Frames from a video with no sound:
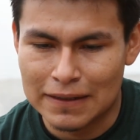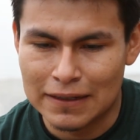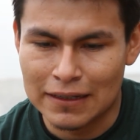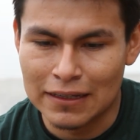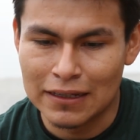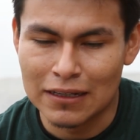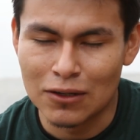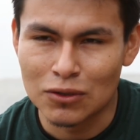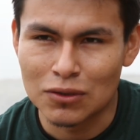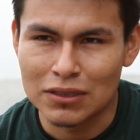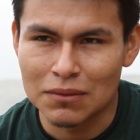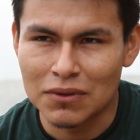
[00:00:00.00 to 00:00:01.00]
eh, el
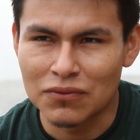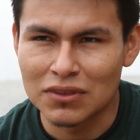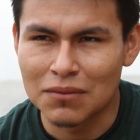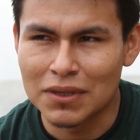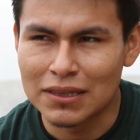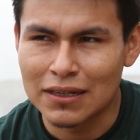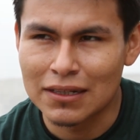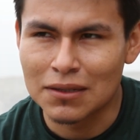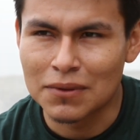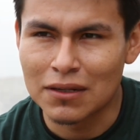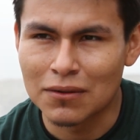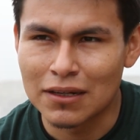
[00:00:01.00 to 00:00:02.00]
otro tema fundamental
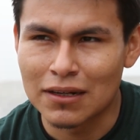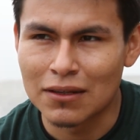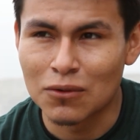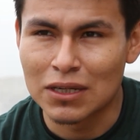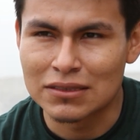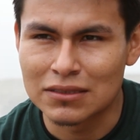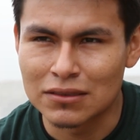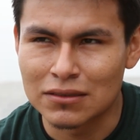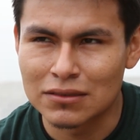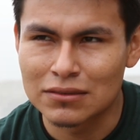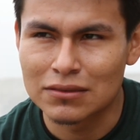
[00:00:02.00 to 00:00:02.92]
también es lo que es la educación,